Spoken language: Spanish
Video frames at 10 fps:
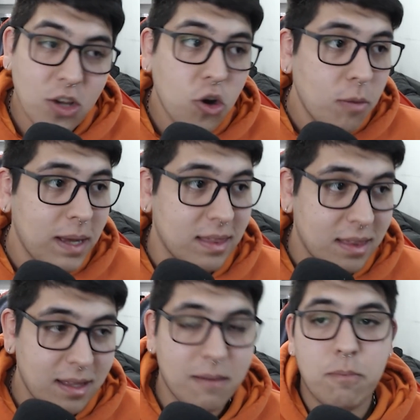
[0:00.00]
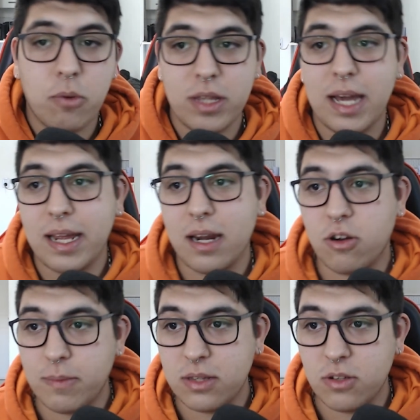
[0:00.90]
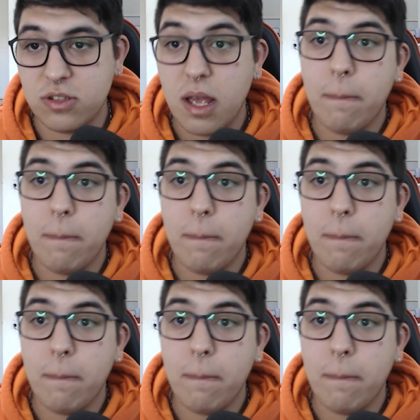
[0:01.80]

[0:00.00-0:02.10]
command podés agregar comandos,